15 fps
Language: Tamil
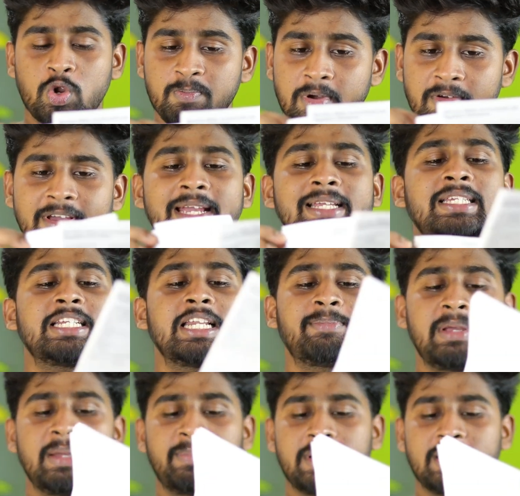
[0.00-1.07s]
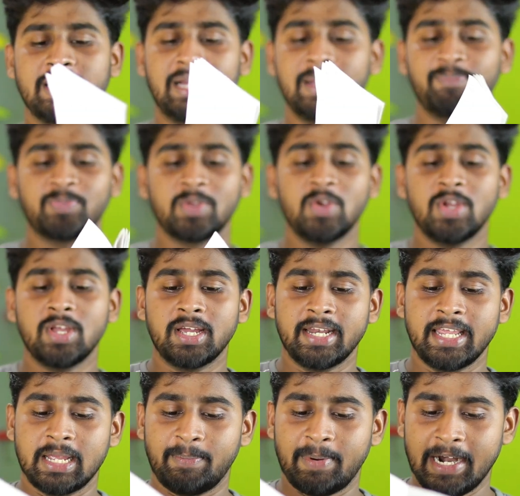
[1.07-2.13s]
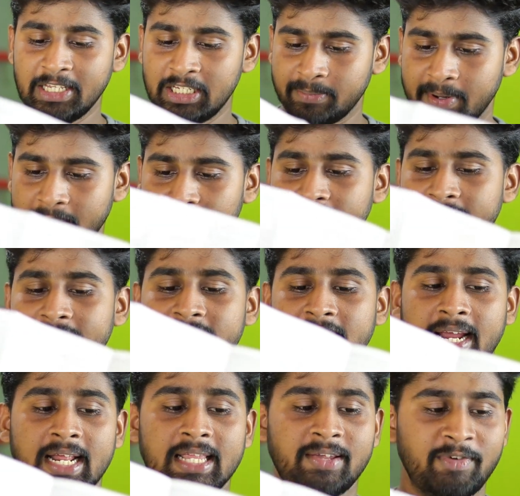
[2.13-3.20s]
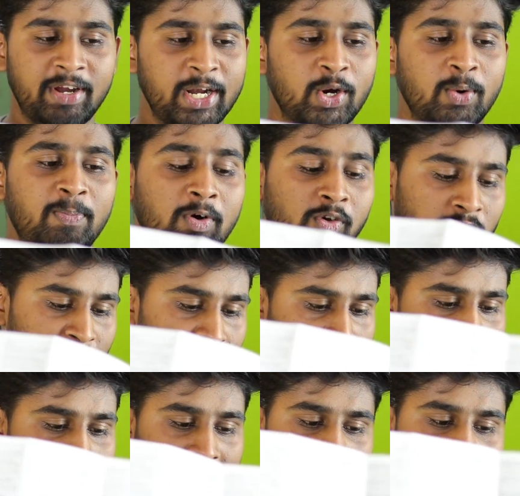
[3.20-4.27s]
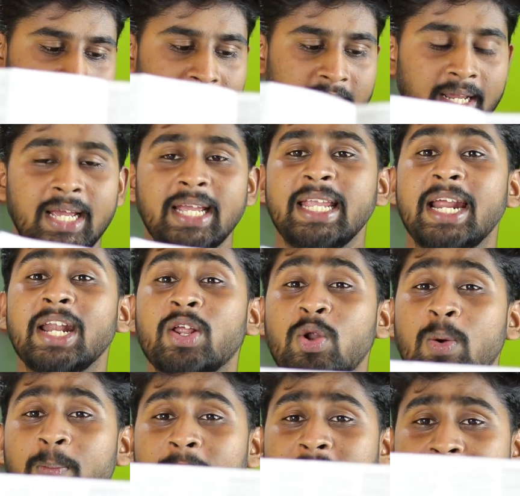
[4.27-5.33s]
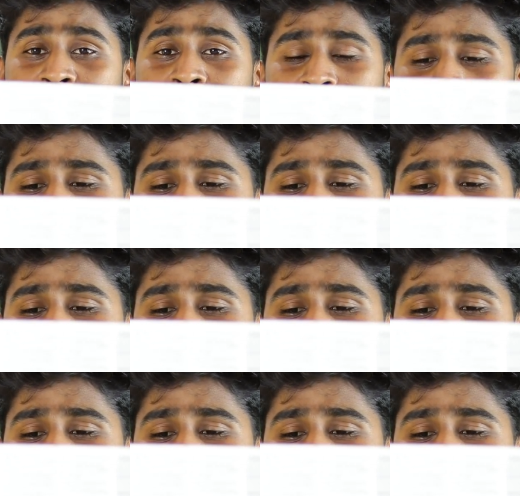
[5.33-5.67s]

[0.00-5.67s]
ரொம்பவே சின்ன பேப்பர் தான் நீங்கள் படித்து பார்க்கணும்னு நினச்சிங்கன்னா இந்த வீடியோவை பவுஸ் பண்ணி படித்து பாருங்கள் ஏன்னா ரொம்ப சின்ன